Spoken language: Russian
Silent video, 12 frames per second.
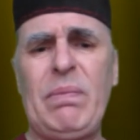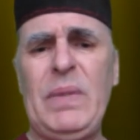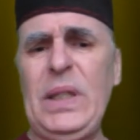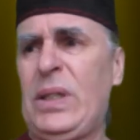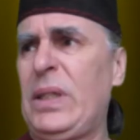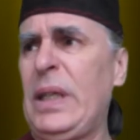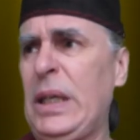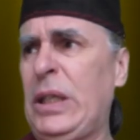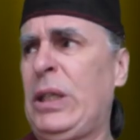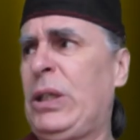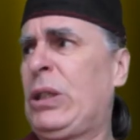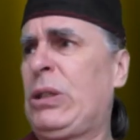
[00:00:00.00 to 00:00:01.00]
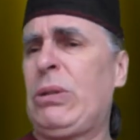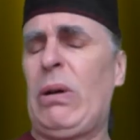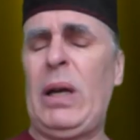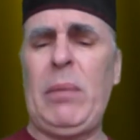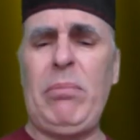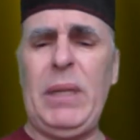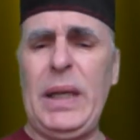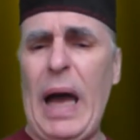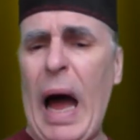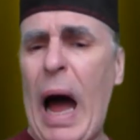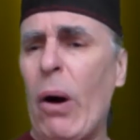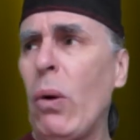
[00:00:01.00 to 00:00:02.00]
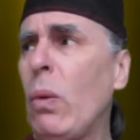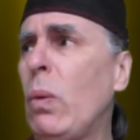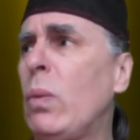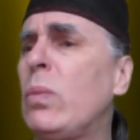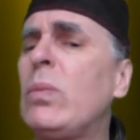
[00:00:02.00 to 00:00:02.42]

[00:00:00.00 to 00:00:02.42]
Не слышите, что ли? Мяу!